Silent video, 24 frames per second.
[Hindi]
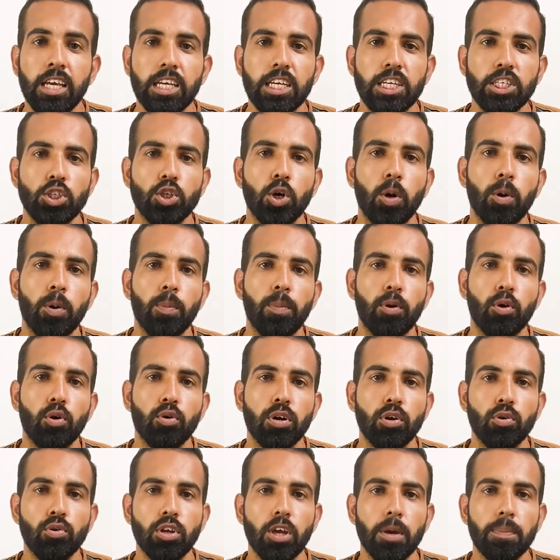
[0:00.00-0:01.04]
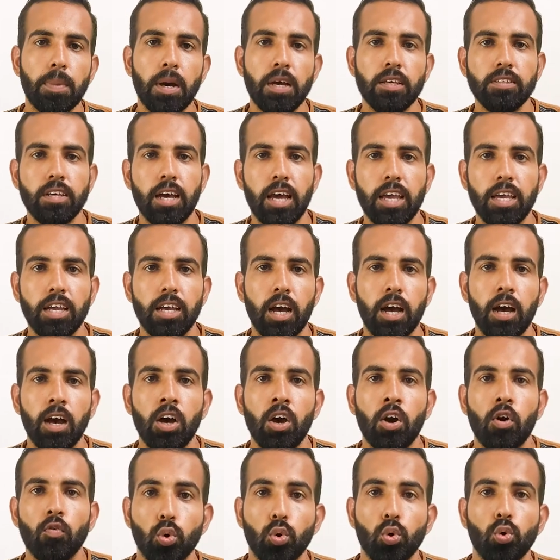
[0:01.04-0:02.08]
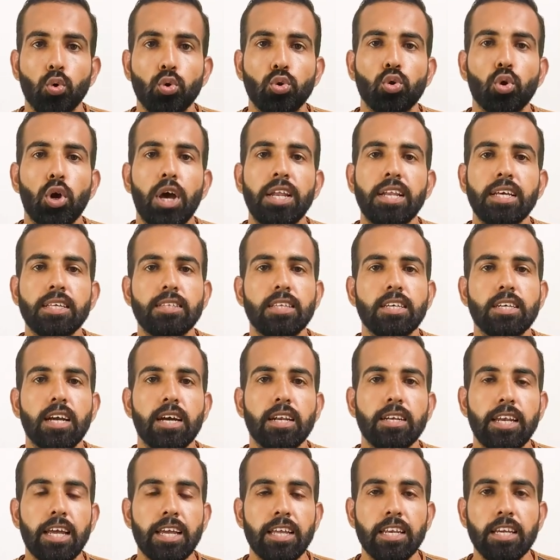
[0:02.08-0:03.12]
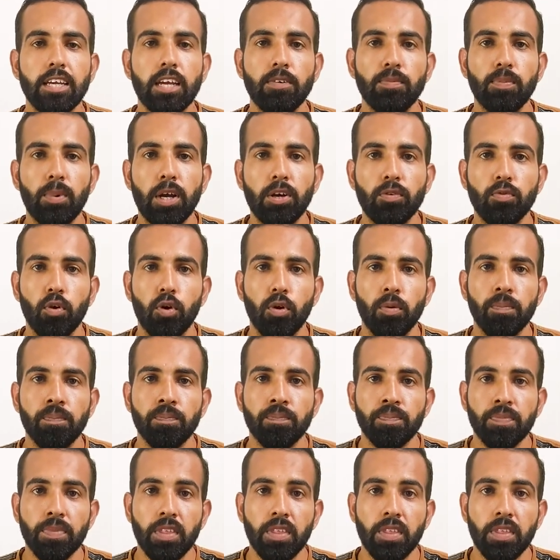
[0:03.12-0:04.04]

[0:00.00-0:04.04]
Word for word: कि जो भी ब्रोकर उनके पास आएगा उसको एन का टेक्निकल प्लेटफॉर्म